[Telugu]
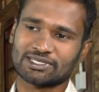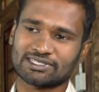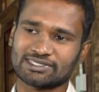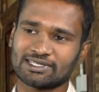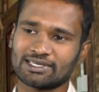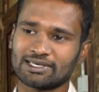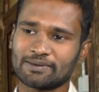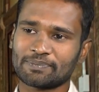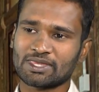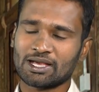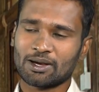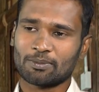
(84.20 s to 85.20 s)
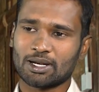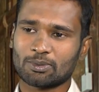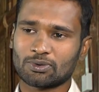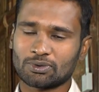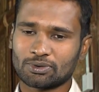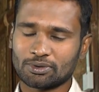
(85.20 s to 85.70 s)
వచ్చేస్తే
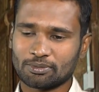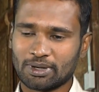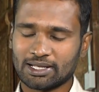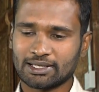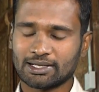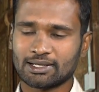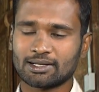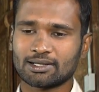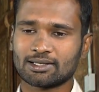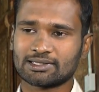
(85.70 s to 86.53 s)
మనము మన దగ్గర